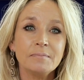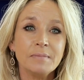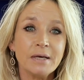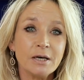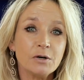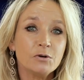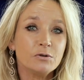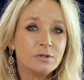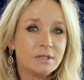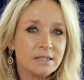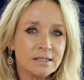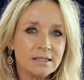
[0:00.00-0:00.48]
mais
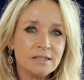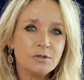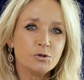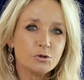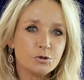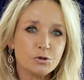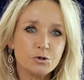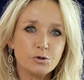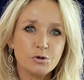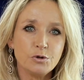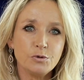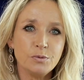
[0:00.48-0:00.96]
aussi
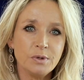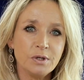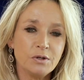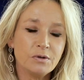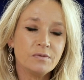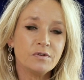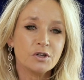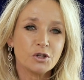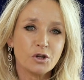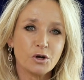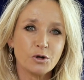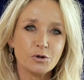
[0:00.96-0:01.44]
sur celui
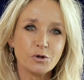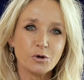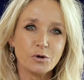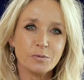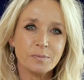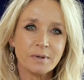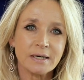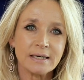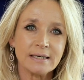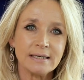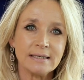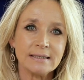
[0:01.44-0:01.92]
de votre
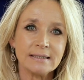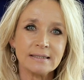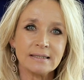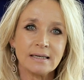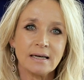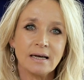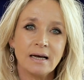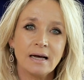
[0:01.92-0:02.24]
entreprise.